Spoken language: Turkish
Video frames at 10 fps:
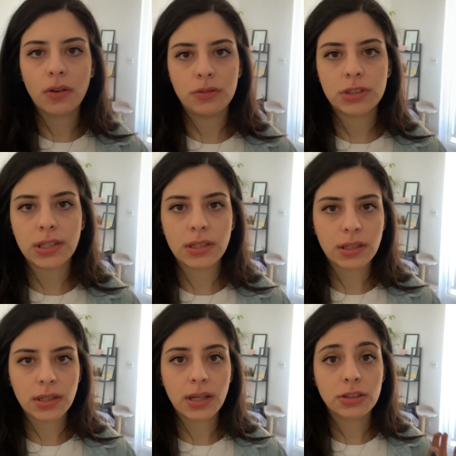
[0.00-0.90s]

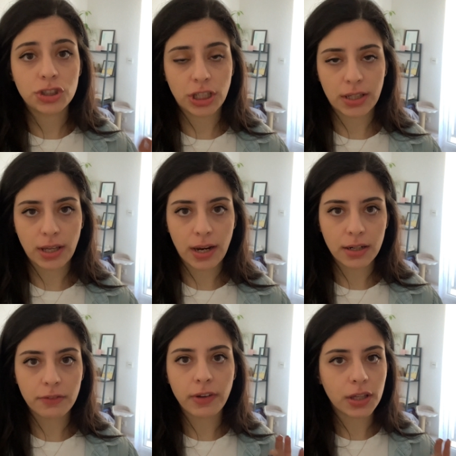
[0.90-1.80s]
Öncelikle
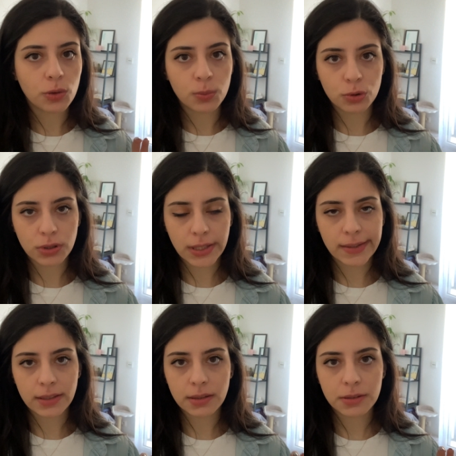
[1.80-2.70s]
şeker ve
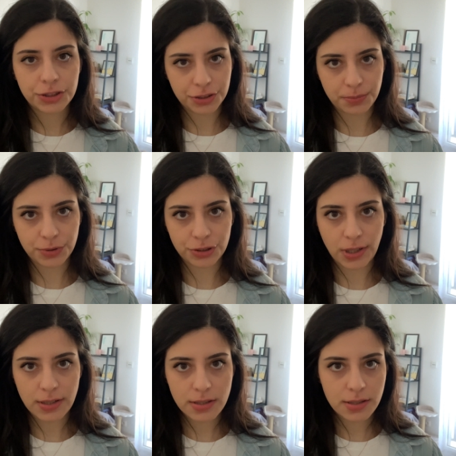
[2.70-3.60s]
yumurtaları
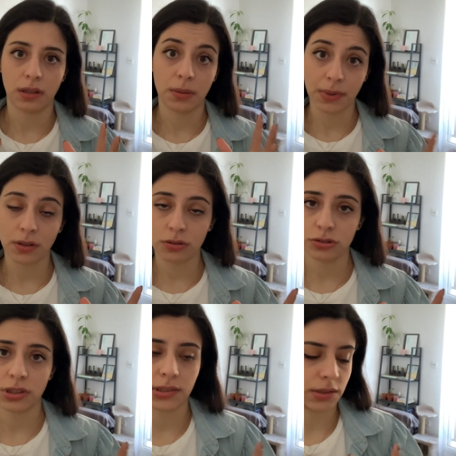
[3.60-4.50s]
çırpacağız. Ama
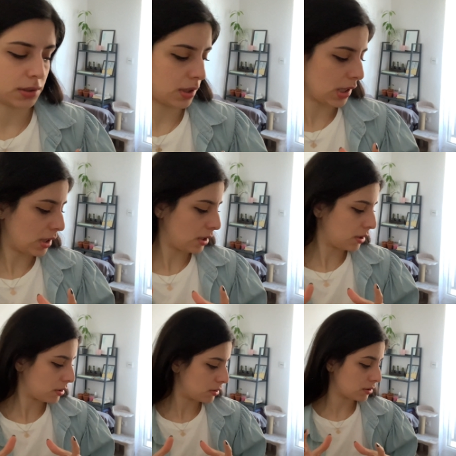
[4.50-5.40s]
öncesinde
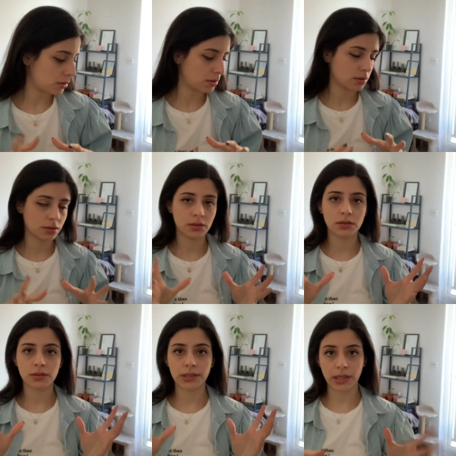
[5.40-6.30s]
e,
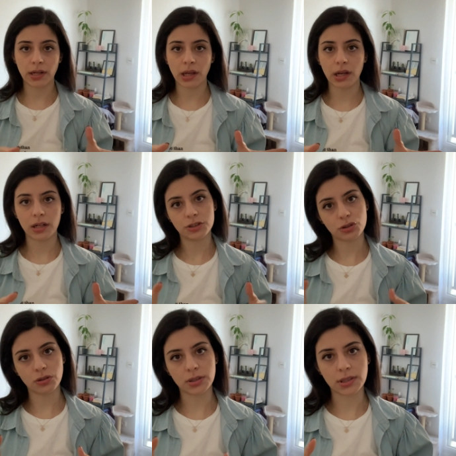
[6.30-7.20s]
tereyağıyla
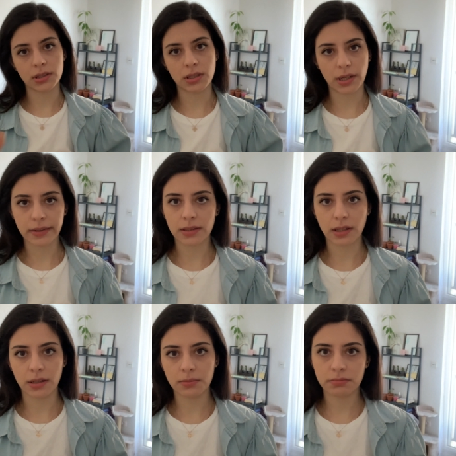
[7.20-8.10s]
çikolataları
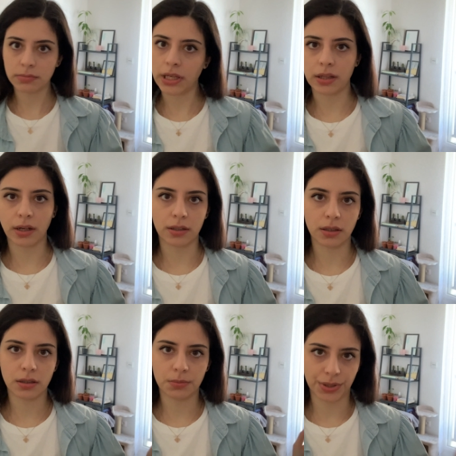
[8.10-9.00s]
eritelim. Bir
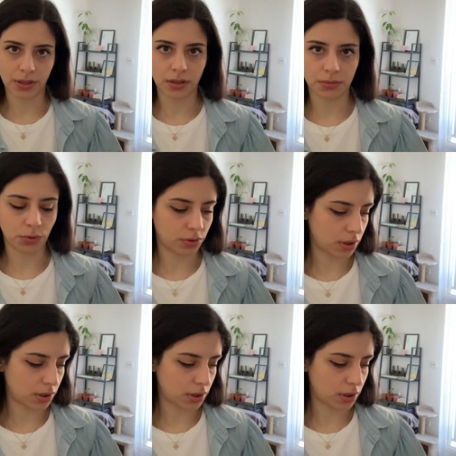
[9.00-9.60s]
kenarda bırakalım